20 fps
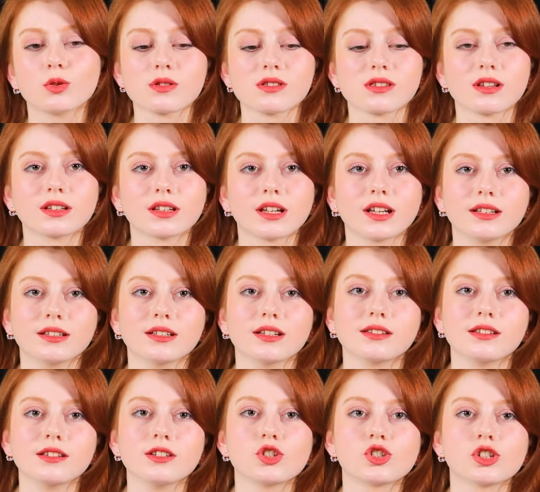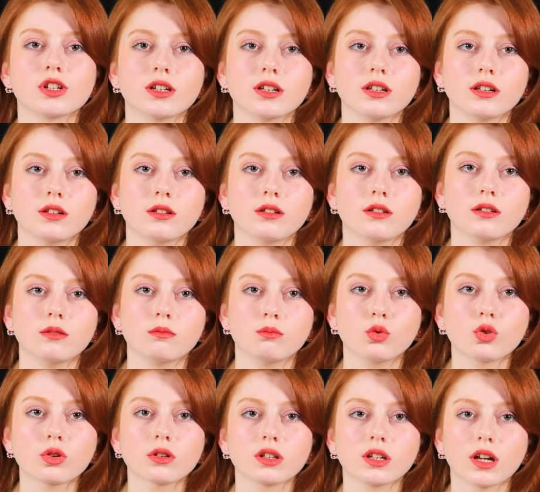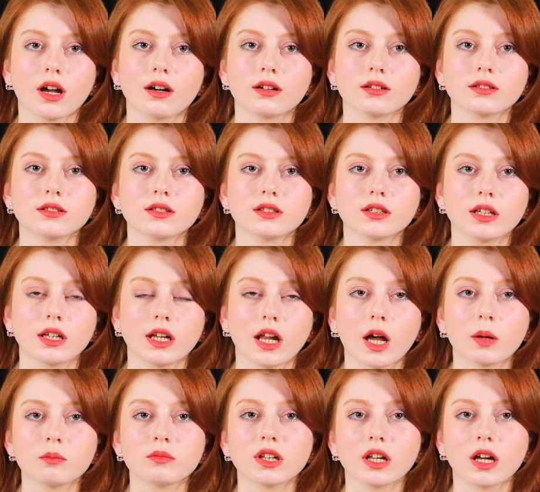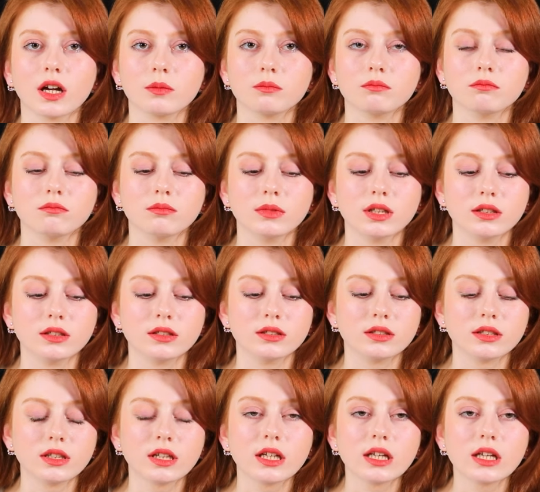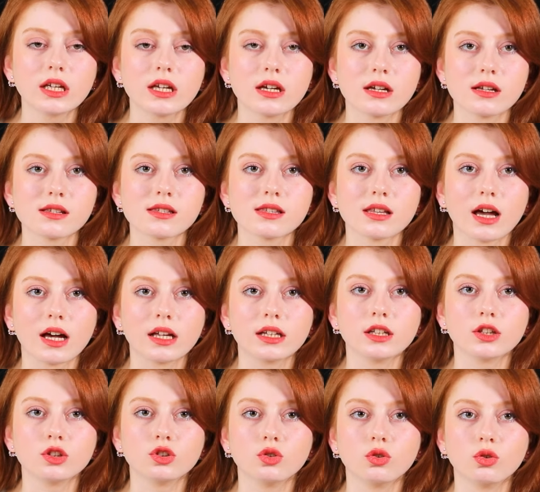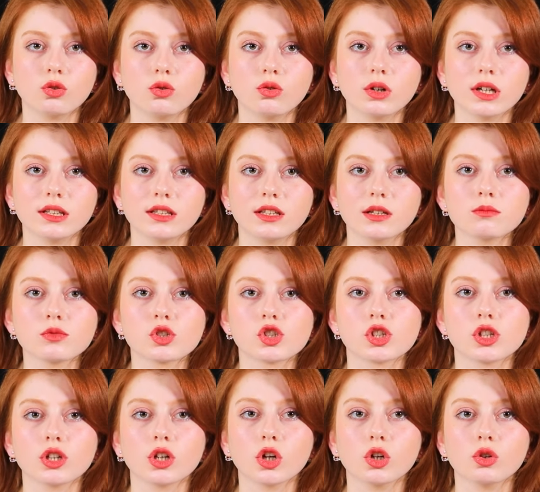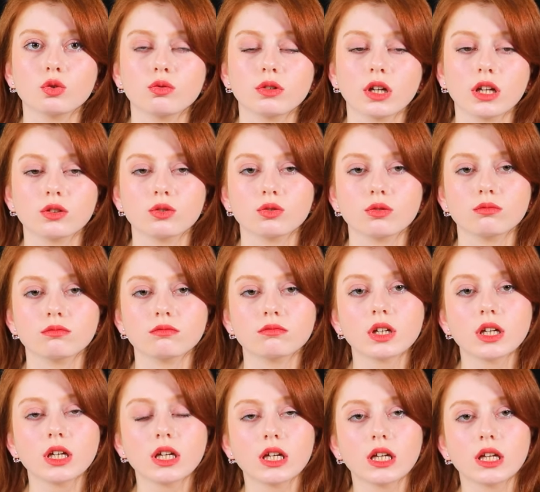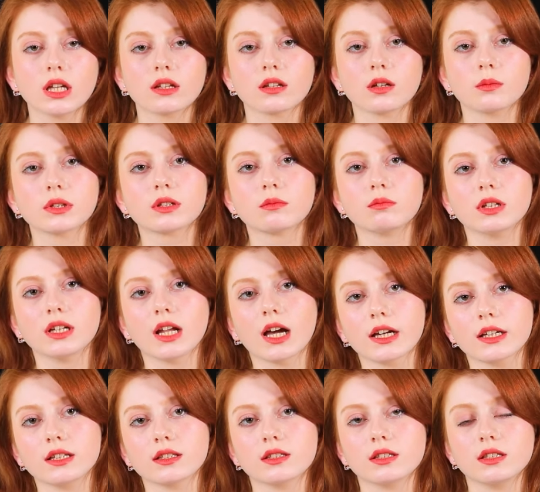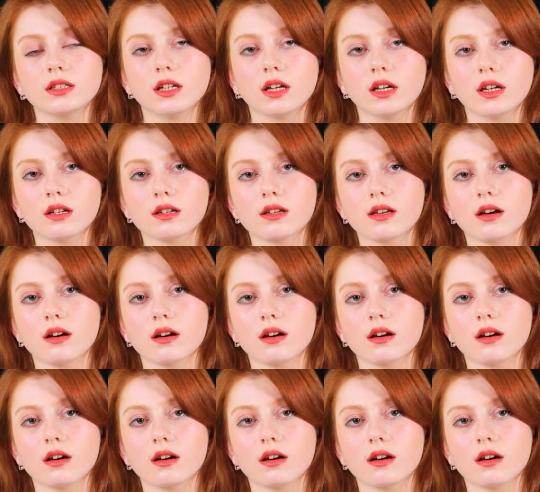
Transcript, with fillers: لو وصلت لهالنتيجة المقنعة يعني الحمد لله عم حس حالي انه قدمت شيء حلو لانه ثبت من ناحيتي